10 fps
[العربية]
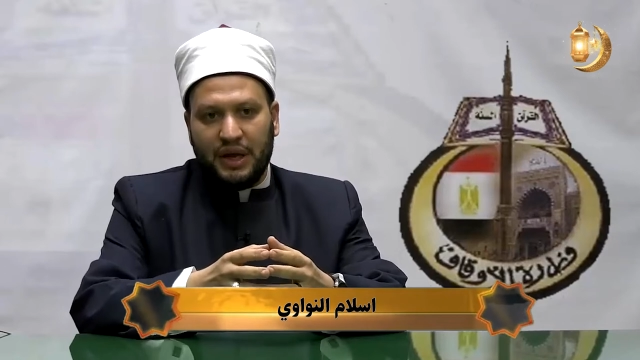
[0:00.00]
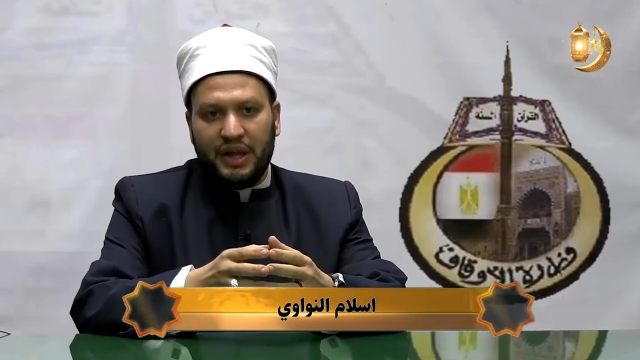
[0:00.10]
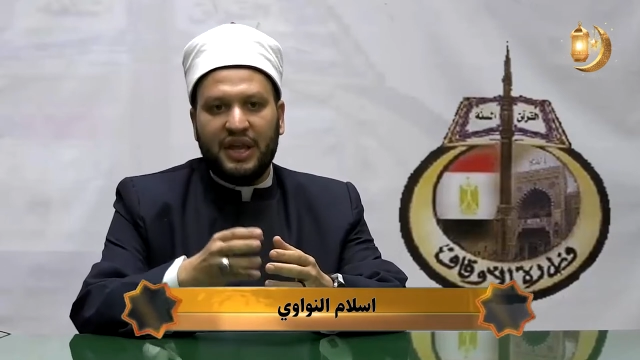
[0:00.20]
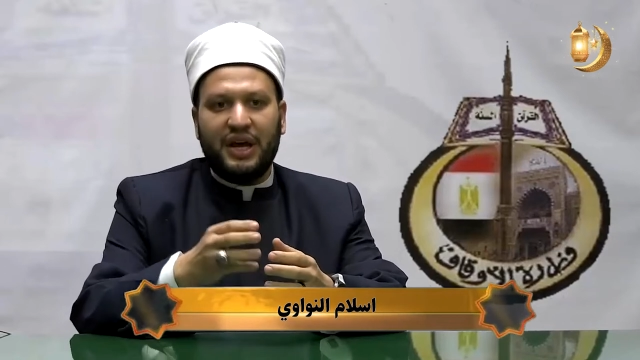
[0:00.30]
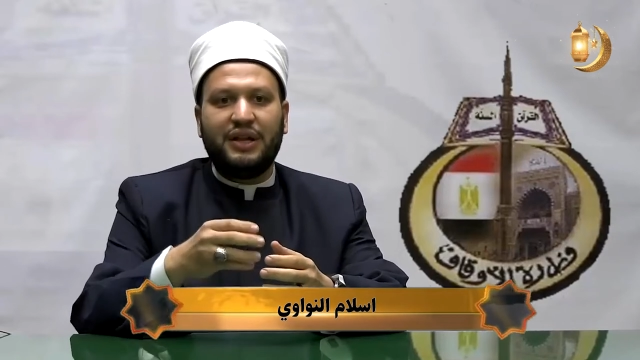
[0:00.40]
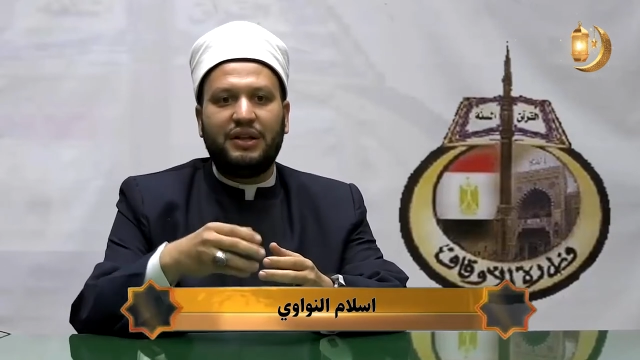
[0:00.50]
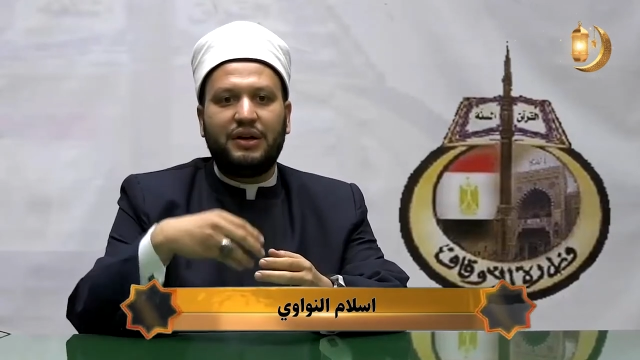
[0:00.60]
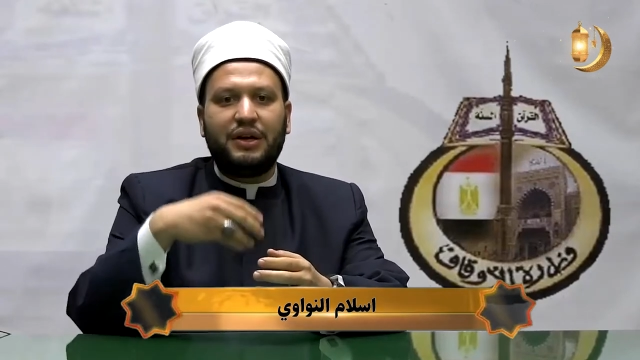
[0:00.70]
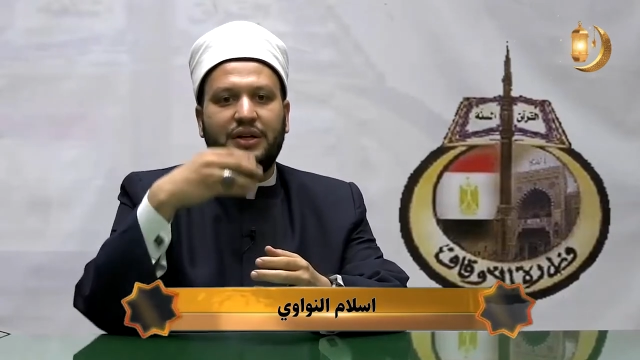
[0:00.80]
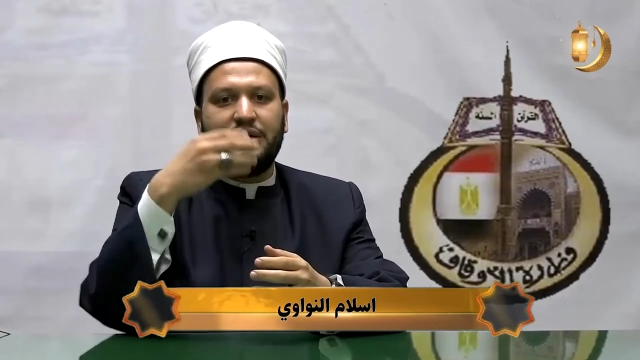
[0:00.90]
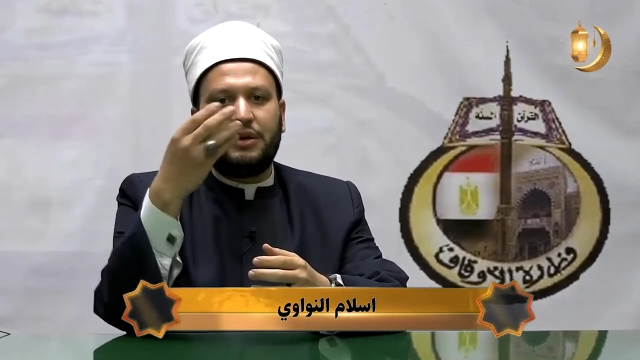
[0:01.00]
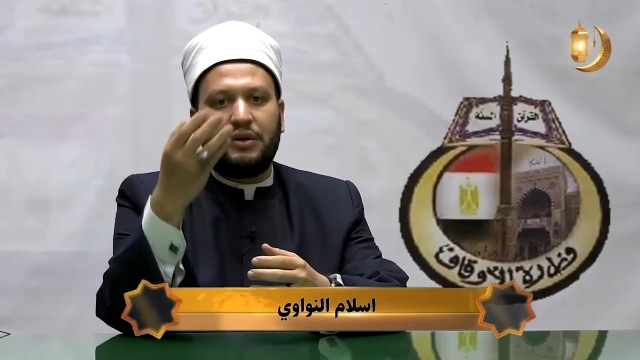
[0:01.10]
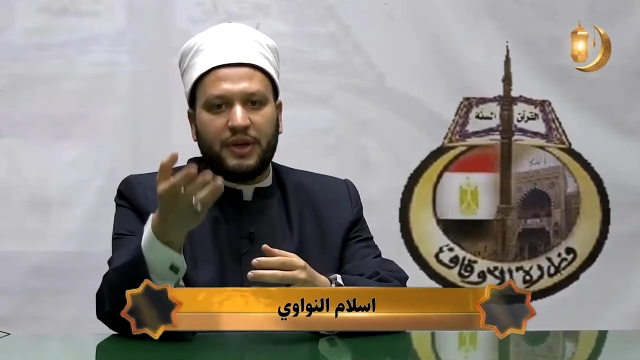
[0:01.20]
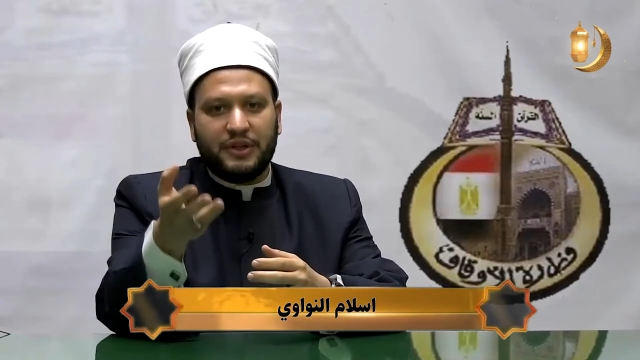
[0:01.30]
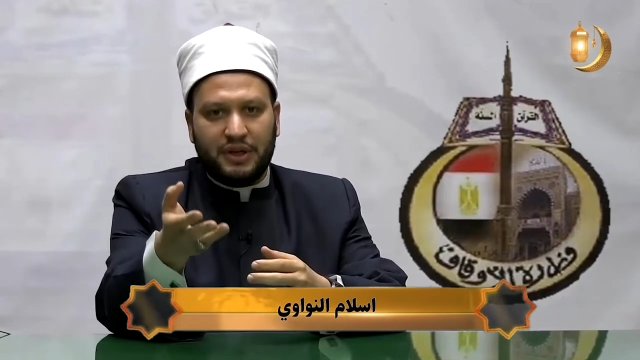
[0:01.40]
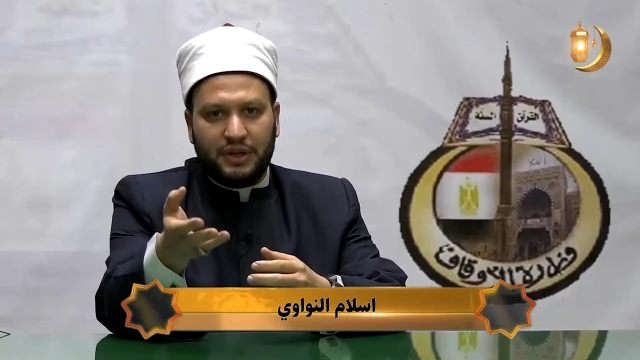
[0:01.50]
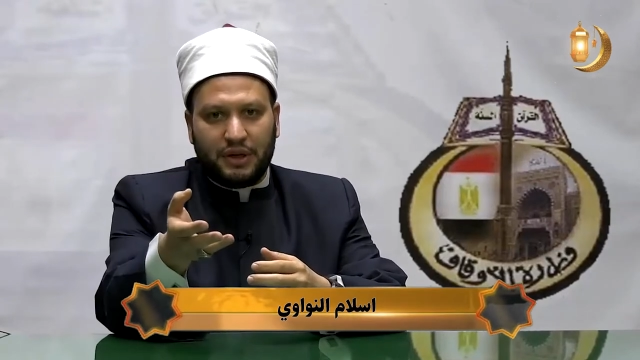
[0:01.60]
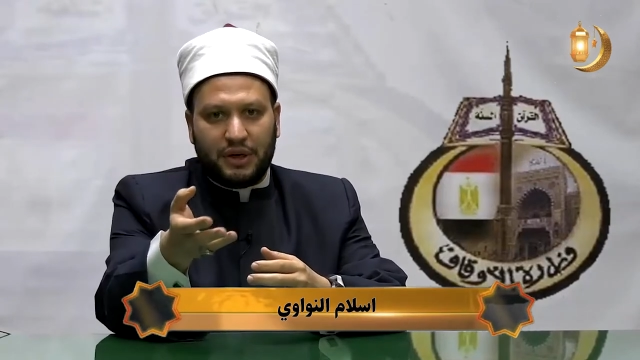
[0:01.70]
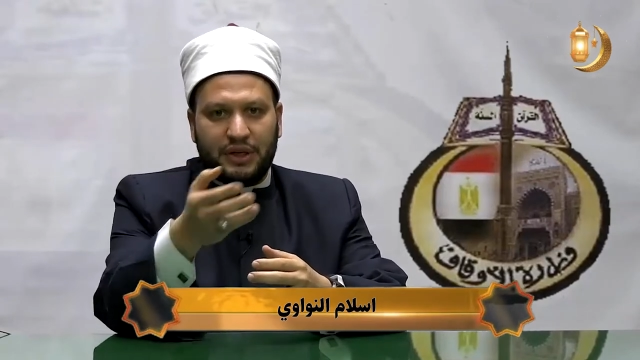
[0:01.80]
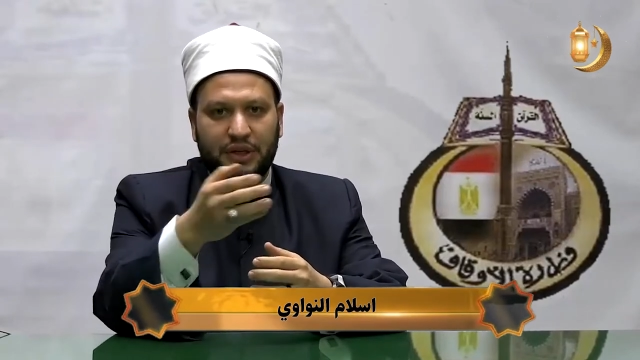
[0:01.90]
إذا أدركني رمضان
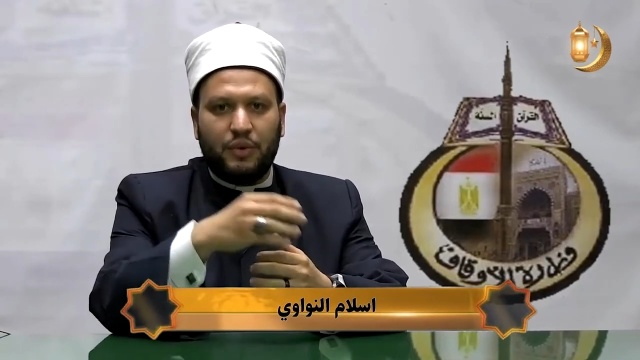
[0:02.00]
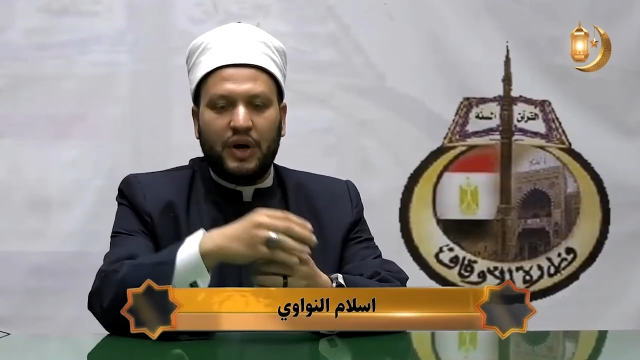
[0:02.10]
القادم